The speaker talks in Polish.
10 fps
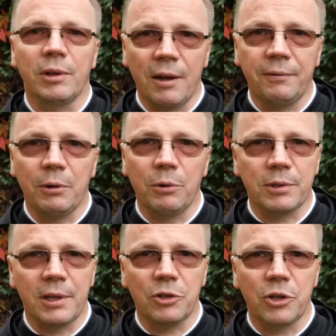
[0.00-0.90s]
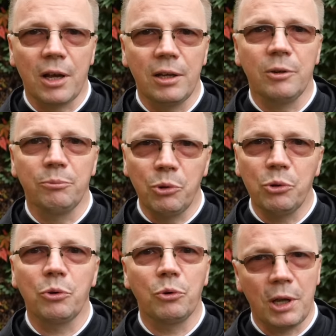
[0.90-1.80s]
Rafał oznacza
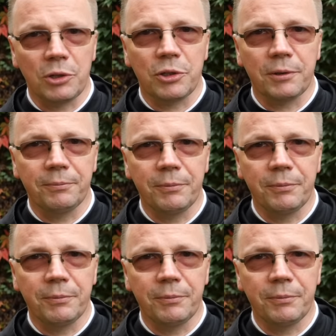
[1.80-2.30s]
Bóg uleczy.